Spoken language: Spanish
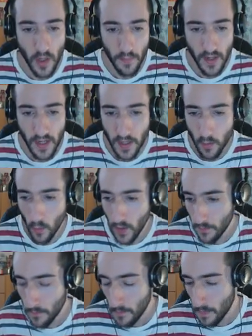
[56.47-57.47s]

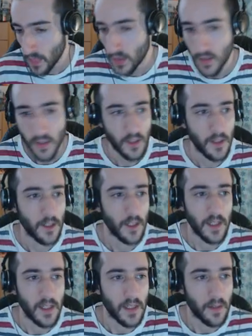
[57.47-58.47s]
meganeura.
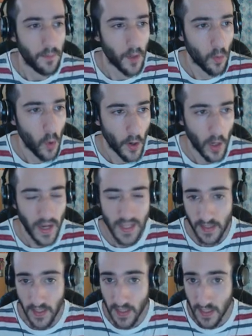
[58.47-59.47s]
Pero bueno, las
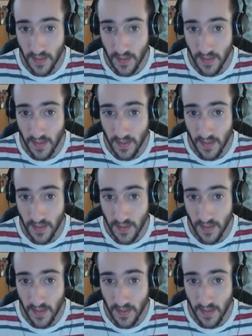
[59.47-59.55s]
interesantes